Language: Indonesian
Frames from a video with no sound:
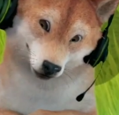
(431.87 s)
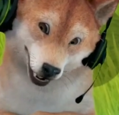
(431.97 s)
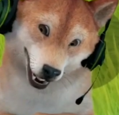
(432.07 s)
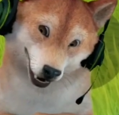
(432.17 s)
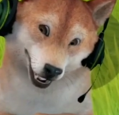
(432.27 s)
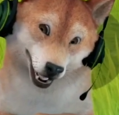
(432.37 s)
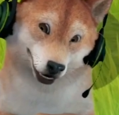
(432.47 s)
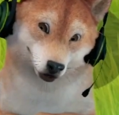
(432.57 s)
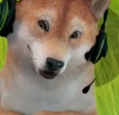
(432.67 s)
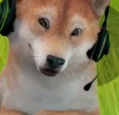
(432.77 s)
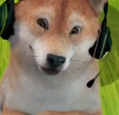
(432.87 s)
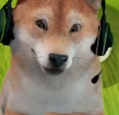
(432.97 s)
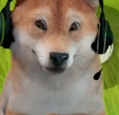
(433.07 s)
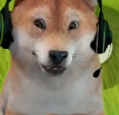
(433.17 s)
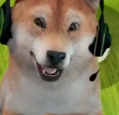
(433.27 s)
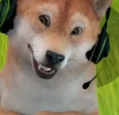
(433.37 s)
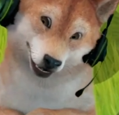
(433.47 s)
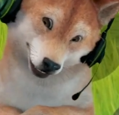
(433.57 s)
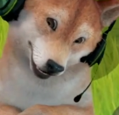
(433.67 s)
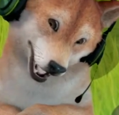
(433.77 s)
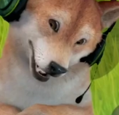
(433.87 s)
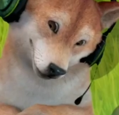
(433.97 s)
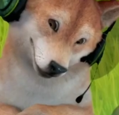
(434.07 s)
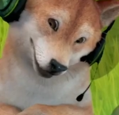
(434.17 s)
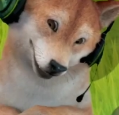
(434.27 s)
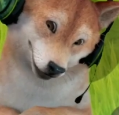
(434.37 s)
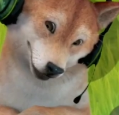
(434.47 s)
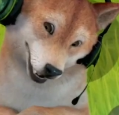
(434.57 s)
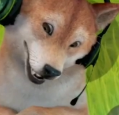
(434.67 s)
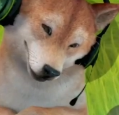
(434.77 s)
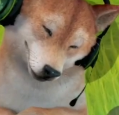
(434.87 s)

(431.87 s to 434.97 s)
karena gue download game-game PC dari